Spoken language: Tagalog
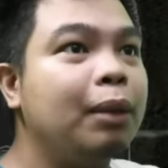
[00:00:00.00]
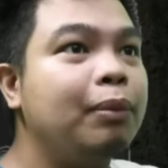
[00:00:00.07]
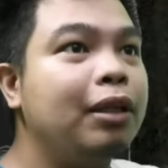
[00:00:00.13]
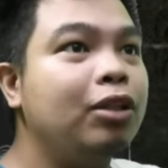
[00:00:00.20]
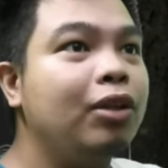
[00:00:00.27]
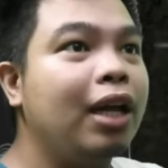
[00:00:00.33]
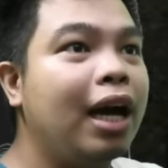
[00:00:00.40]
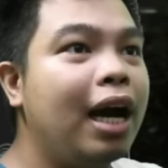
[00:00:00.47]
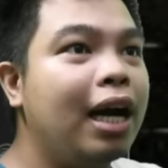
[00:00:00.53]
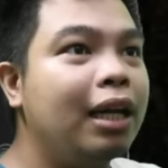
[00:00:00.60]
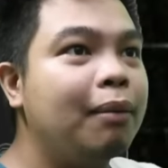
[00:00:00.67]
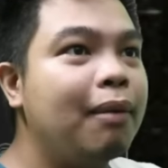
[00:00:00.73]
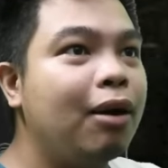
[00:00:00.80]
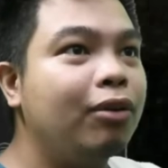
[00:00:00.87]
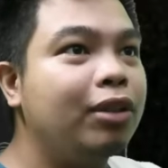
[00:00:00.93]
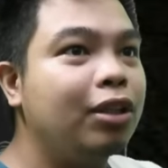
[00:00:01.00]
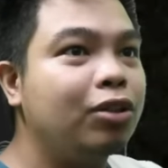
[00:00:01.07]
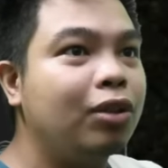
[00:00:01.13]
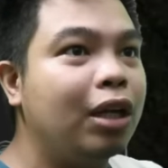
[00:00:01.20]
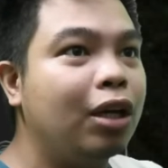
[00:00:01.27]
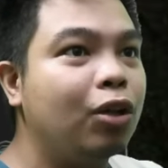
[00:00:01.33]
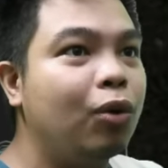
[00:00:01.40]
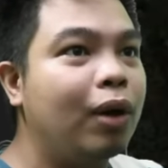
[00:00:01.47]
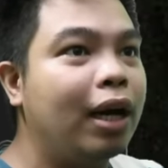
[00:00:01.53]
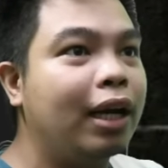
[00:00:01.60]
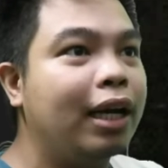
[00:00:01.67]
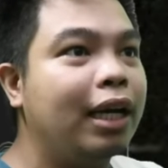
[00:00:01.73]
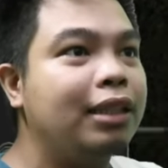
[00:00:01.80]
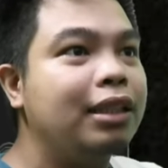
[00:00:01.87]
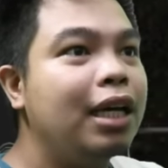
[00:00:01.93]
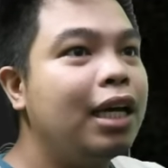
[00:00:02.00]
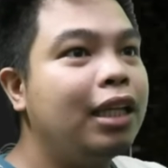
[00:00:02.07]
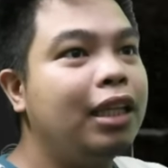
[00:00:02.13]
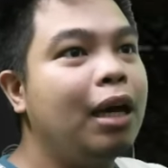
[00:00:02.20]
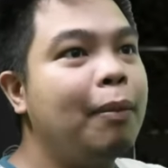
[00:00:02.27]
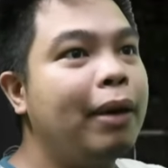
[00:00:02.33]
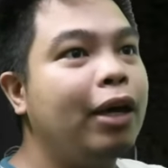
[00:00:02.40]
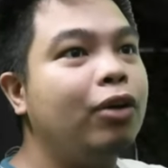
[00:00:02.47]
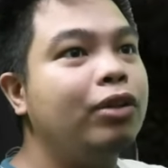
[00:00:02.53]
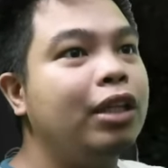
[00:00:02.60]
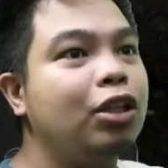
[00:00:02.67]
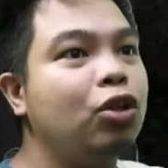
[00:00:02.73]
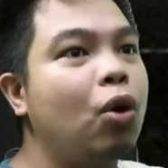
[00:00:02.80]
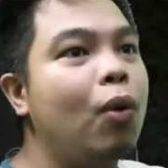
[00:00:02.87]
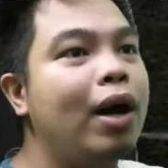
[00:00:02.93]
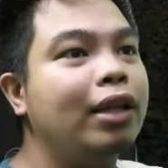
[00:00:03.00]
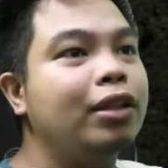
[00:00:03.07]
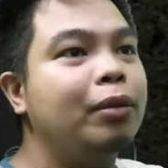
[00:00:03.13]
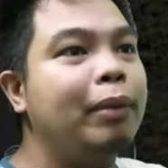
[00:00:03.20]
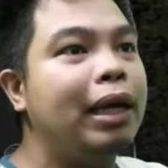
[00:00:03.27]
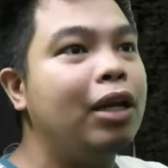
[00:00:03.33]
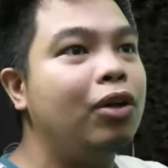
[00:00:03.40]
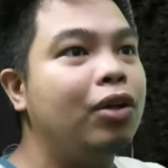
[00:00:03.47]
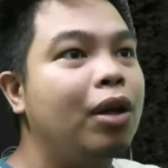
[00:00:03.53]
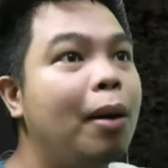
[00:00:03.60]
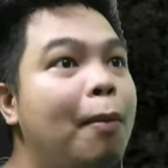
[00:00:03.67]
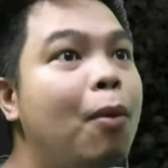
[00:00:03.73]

safe dito. Nakahanap ako dito ng lugar guys na meron ditong watermelon.